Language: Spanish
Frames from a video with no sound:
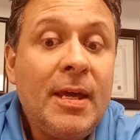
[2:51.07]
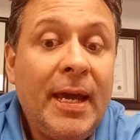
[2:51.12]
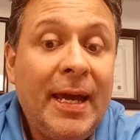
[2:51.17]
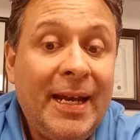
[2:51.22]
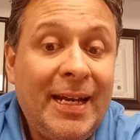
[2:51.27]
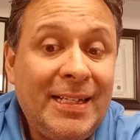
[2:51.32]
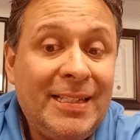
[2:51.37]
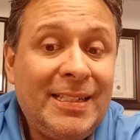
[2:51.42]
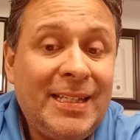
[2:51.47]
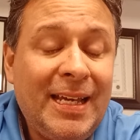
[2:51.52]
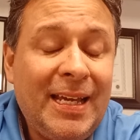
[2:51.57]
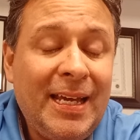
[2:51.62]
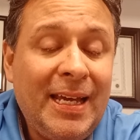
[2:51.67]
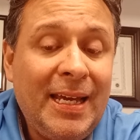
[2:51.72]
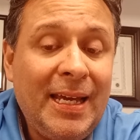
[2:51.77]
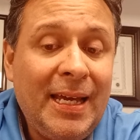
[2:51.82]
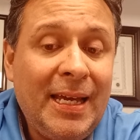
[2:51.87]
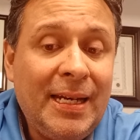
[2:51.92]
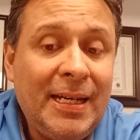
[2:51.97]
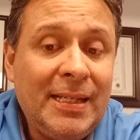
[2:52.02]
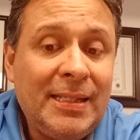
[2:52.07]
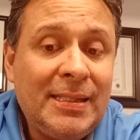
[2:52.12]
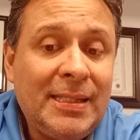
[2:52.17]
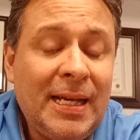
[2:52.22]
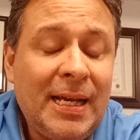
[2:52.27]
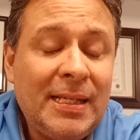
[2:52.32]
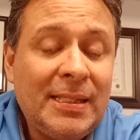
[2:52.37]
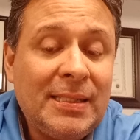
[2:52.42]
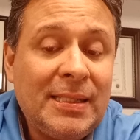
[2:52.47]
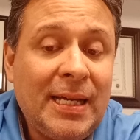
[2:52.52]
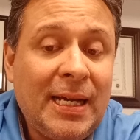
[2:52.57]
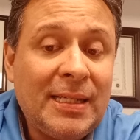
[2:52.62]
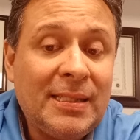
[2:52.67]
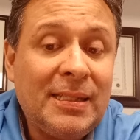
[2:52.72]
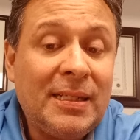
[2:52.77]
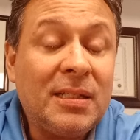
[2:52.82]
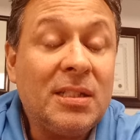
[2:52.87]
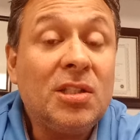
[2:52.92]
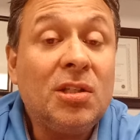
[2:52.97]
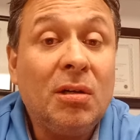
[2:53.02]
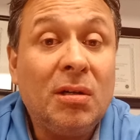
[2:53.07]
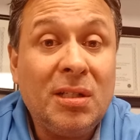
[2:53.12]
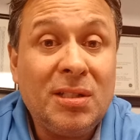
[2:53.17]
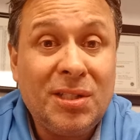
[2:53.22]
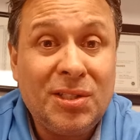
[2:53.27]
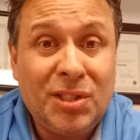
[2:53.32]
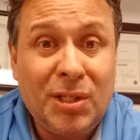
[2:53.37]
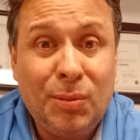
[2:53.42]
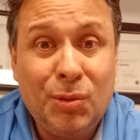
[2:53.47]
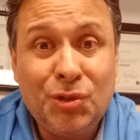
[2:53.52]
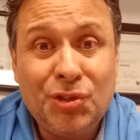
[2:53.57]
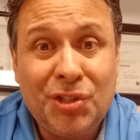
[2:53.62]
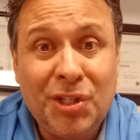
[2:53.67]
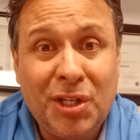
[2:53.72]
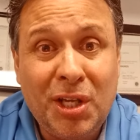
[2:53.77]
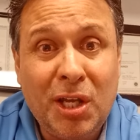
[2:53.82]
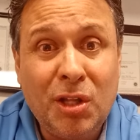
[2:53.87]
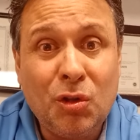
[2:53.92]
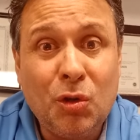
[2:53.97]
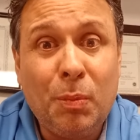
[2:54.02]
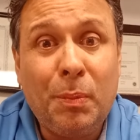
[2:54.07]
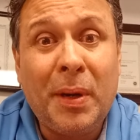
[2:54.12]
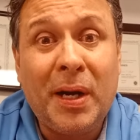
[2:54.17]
en, ese, en esas aserciones que estamos teniendo,